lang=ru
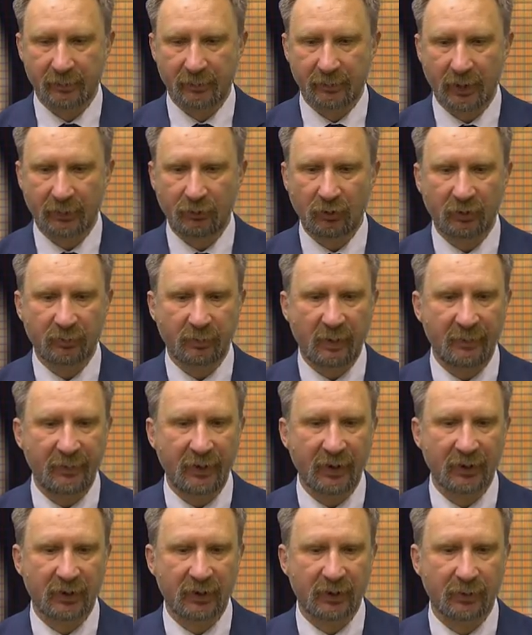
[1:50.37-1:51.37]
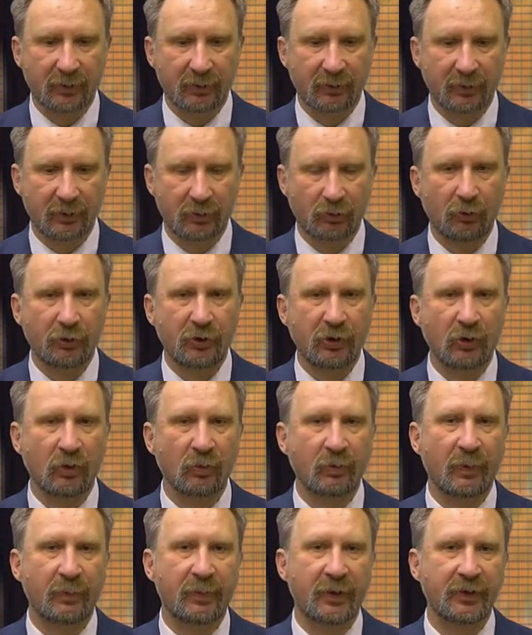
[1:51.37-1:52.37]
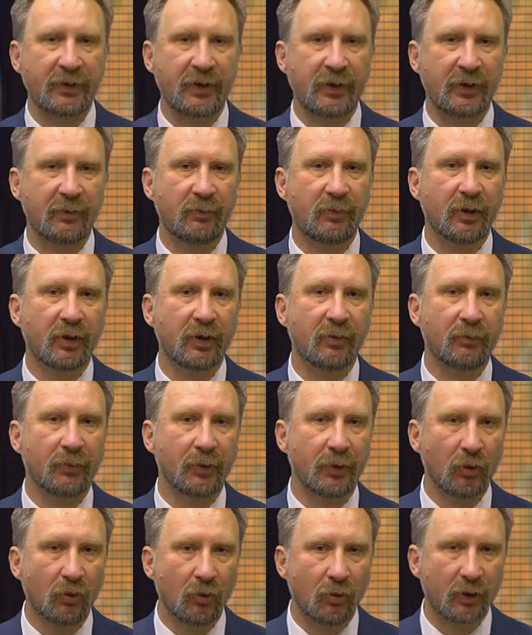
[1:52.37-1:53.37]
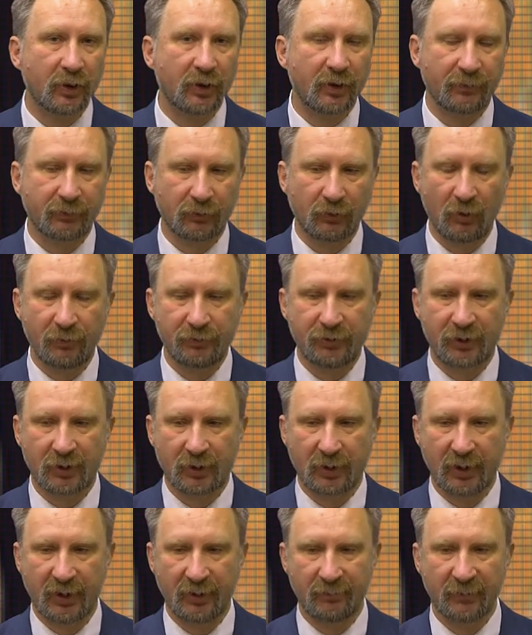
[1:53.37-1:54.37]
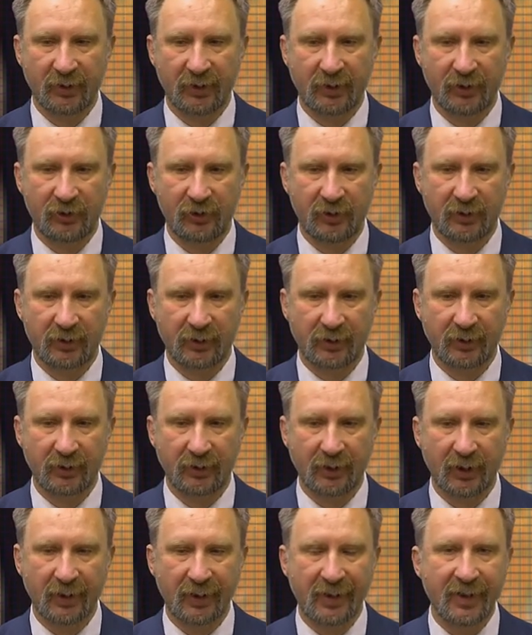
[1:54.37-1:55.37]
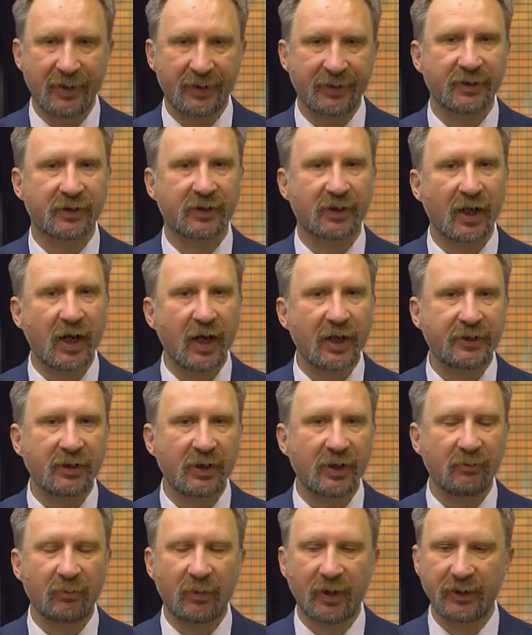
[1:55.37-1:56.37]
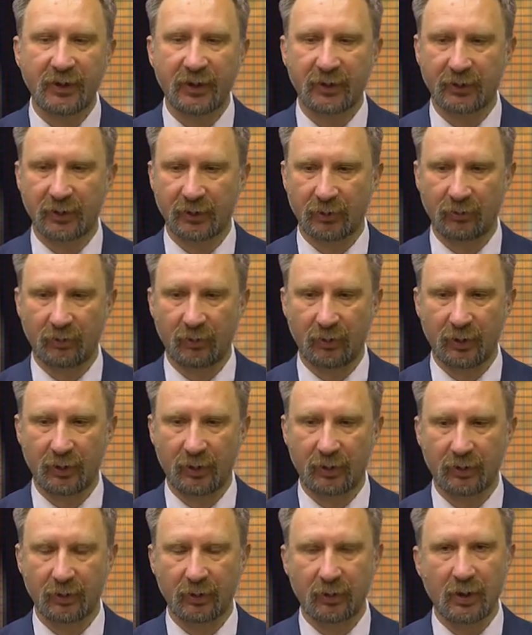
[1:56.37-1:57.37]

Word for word: На тот момент источников пополнения было много, в том числе и многочисленные искатели монет, которые их